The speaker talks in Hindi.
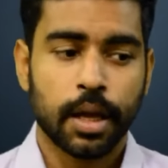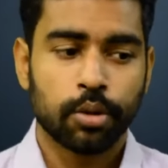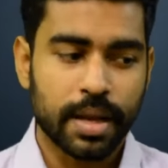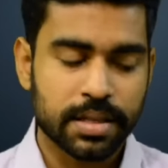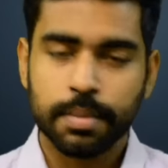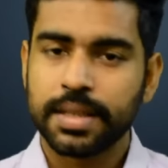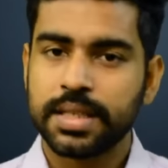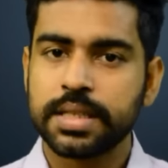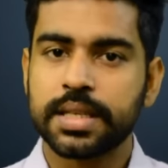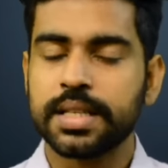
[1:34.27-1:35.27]
तो ऐसे में
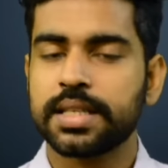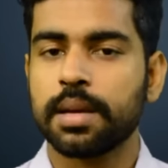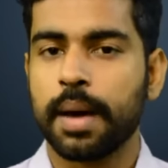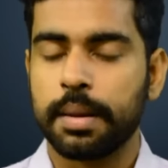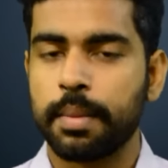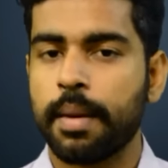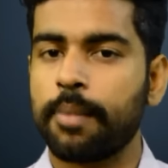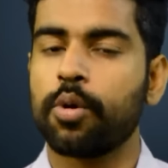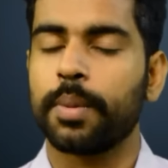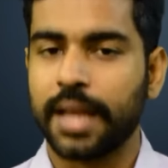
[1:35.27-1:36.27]
जिन स्किल्स के बारे में मैं
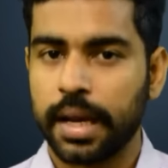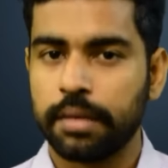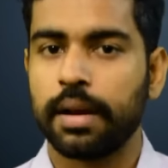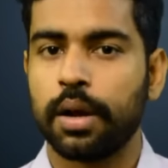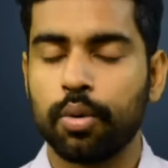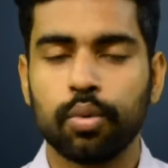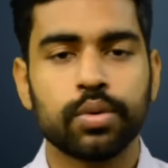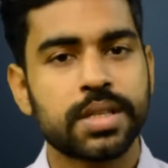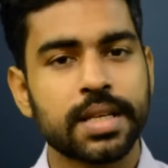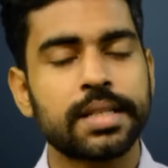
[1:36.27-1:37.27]
आपको बताने वाला हूँ उन
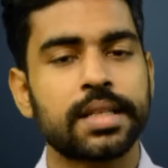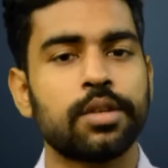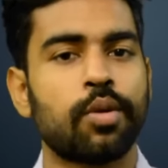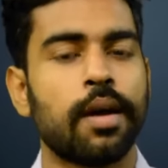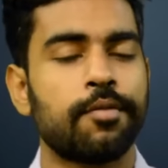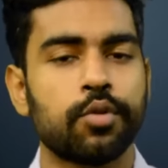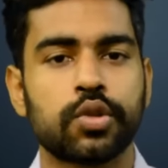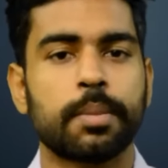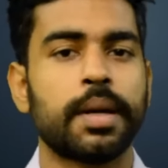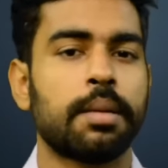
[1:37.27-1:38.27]
स्किल्स की जो है
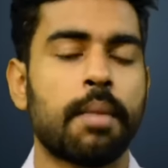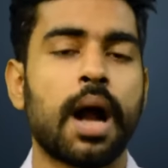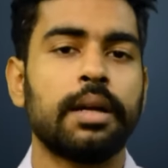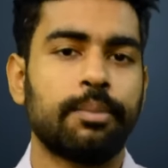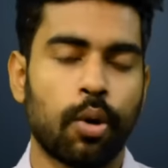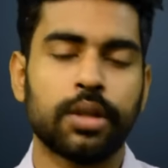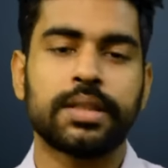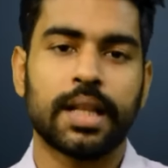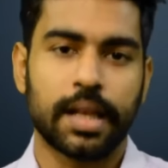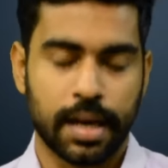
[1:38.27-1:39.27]
फ्यूचर में डिमांड बहुत
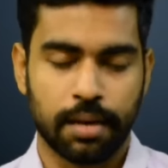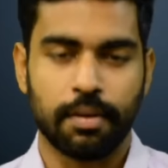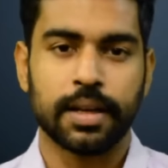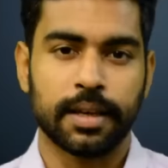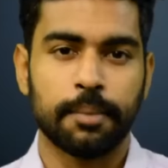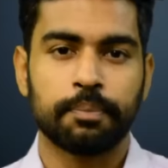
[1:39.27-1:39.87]
ज़्यादा रहने वाली है